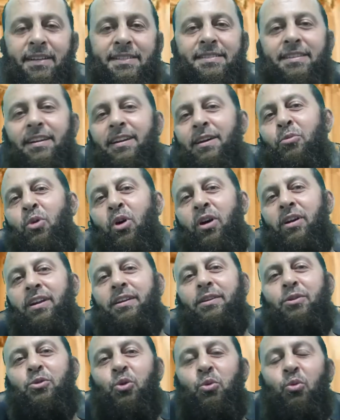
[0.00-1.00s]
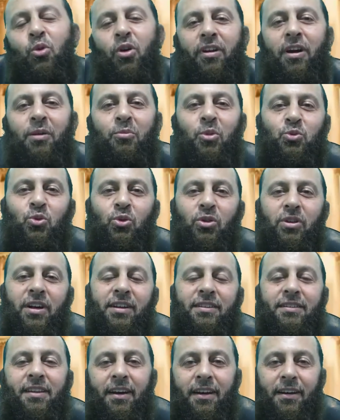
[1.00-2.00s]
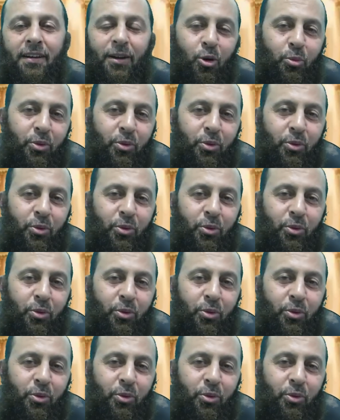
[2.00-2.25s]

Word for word: السلام عليكم ورحمة الله تعالى